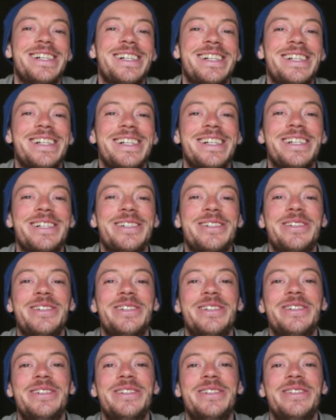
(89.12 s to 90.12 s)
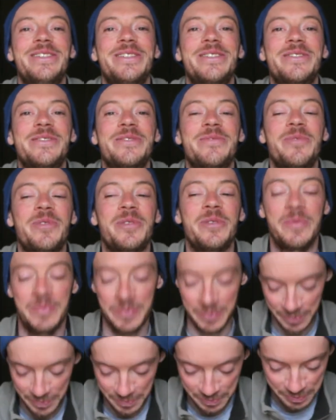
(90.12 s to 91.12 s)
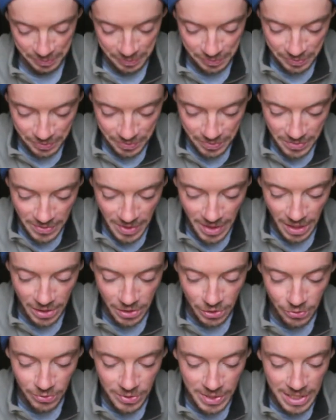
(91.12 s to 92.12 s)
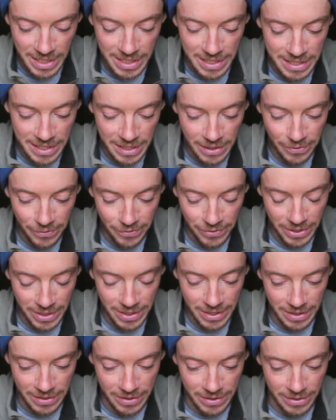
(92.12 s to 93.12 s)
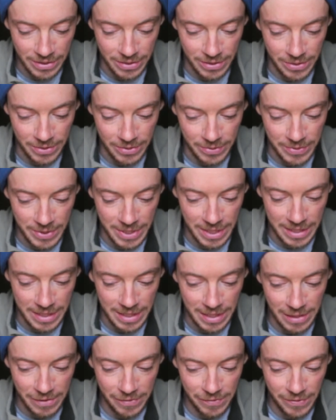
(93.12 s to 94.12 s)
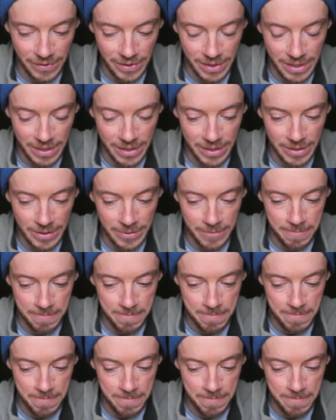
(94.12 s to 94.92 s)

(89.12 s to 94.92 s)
Et euh, bon, je vous ai laissé en fait, euh, c'était la fin.